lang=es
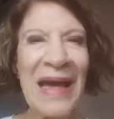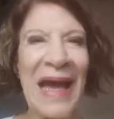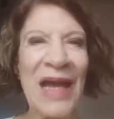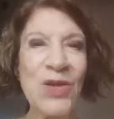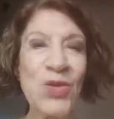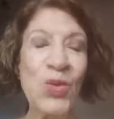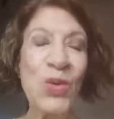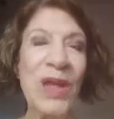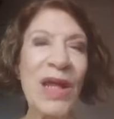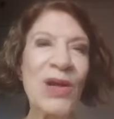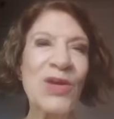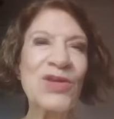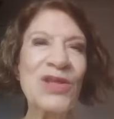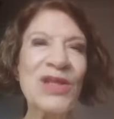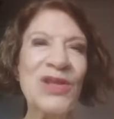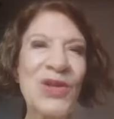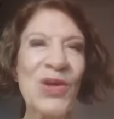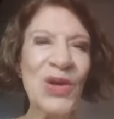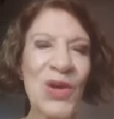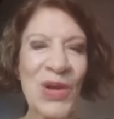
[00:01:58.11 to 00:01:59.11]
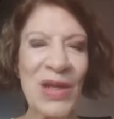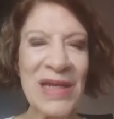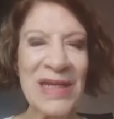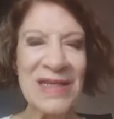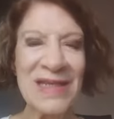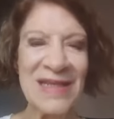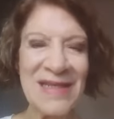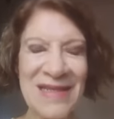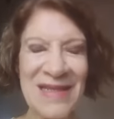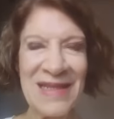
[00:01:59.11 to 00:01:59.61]
ayudarlos en todo lo que
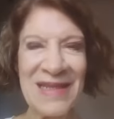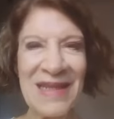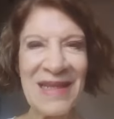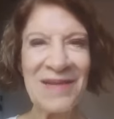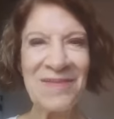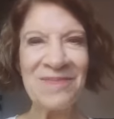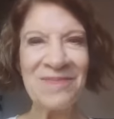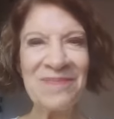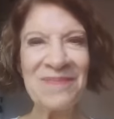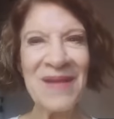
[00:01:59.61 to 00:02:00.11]
necesiten.